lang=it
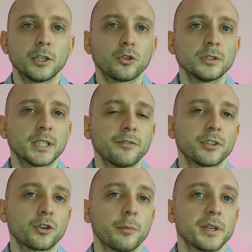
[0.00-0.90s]
Inoltre
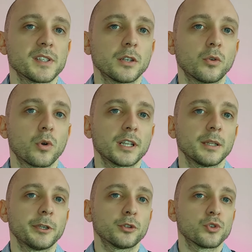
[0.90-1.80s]
vengono emessi con un
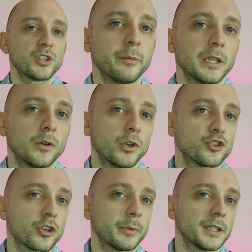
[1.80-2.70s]
rendimento simile o
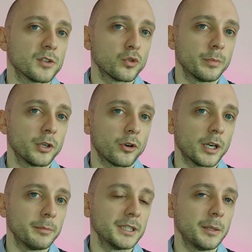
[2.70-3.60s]
leggermente
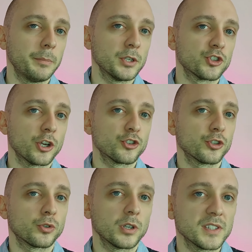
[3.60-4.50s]
superiore ai BTP già in
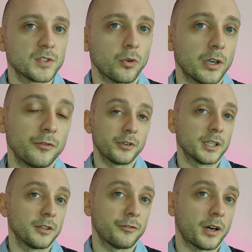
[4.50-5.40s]
circolazione al
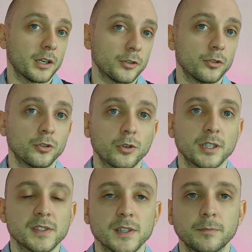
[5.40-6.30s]
fine di fargli
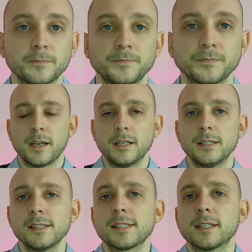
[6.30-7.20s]
concorrenza.
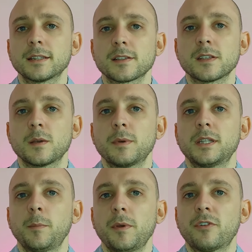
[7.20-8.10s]
In sintesi, i
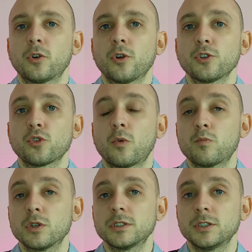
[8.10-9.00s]
BTP valore sono
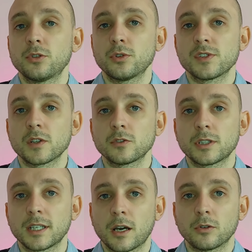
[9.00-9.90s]
un buon titolo di Stato
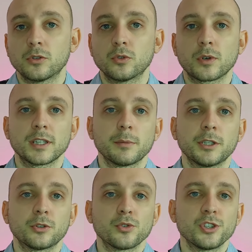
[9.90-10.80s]
italiano, con un
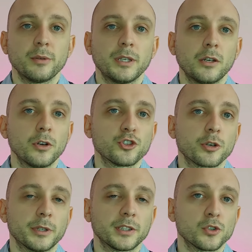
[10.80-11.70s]
rendimento simile o
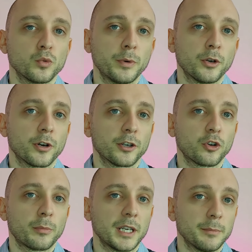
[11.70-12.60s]
leggermente superiore ai
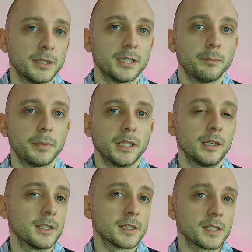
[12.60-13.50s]
normali BTP
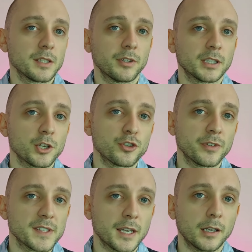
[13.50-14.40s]
e gli stessi vantaggi
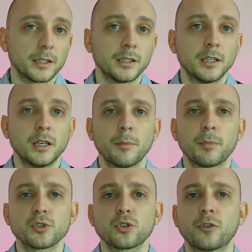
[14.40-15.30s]
fiscali,
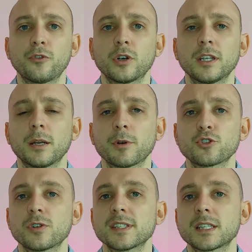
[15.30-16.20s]
possono fornire
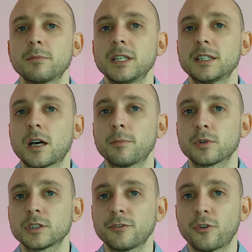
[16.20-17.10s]
maggiore stabilità al
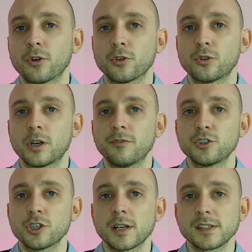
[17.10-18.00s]
portafoglio con
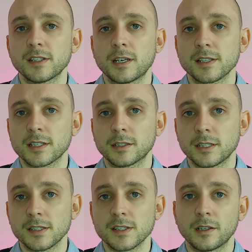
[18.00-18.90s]
l'avvicinarsi della
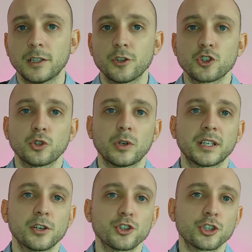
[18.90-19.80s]
scadenza e le
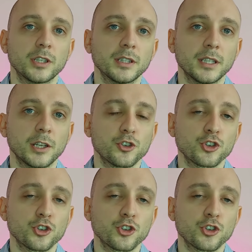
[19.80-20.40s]
cedole crescenti ne